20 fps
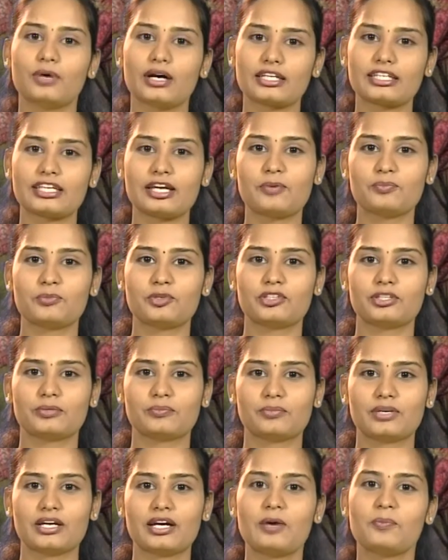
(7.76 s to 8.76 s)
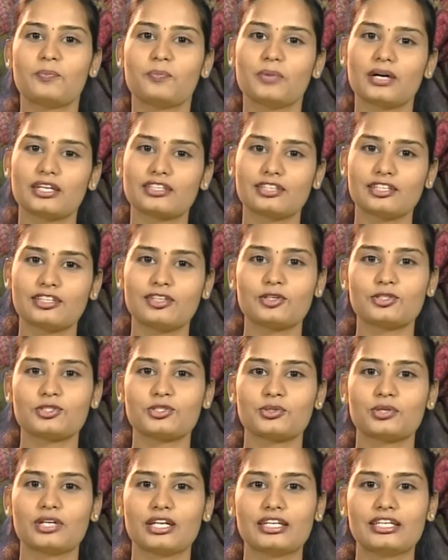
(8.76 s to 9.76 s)
వాక్యామృతం భక్తితో
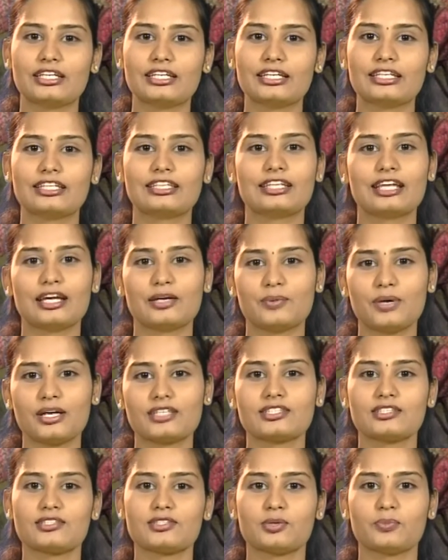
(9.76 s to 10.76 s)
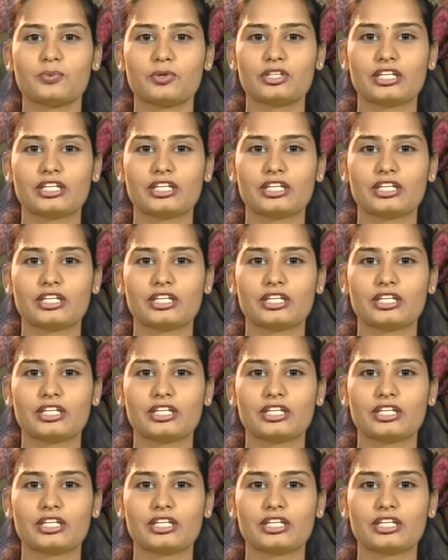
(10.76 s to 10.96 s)
చూడండి దైవాశీసులు